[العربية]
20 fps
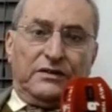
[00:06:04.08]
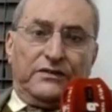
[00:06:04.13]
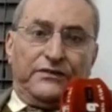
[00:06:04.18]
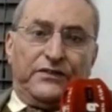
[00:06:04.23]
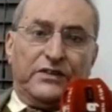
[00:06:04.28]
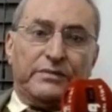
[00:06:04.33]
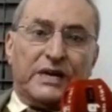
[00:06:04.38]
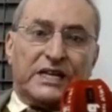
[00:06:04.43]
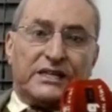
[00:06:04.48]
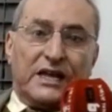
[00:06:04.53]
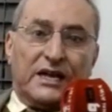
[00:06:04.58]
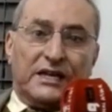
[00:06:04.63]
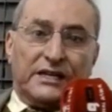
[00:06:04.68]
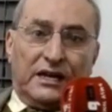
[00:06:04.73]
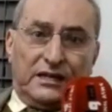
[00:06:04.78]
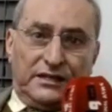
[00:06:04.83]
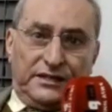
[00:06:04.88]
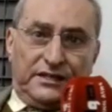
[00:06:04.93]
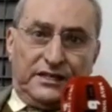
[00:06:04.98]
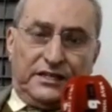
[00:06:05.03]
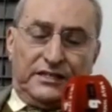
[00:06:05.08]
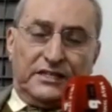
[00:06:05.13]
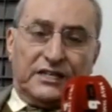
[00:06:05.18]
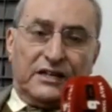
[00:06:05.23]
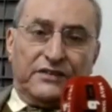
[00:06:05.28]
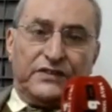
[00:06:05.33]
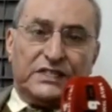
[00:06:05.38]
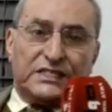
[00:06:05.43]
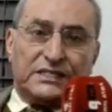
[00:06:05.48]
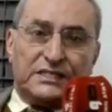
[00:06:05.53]
في المتانه يعني
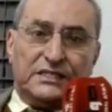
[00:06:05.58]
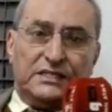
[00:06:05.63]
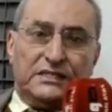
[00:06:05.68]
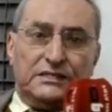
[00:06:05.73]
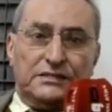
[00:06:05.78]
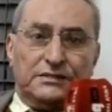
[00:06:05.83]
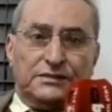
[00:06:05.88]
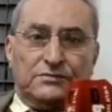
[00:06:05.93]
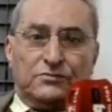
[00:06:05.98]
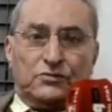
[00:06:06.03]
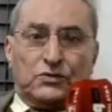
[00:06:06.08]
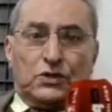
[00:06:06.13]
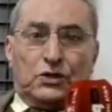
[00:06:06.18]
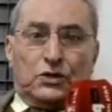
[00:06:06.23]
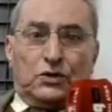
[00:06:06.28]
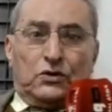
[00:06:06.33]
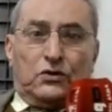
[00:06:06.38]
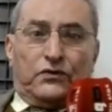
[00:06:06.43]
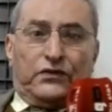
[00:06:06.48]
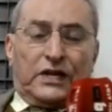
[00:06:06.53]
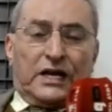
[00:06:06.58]
لا فيسي وفي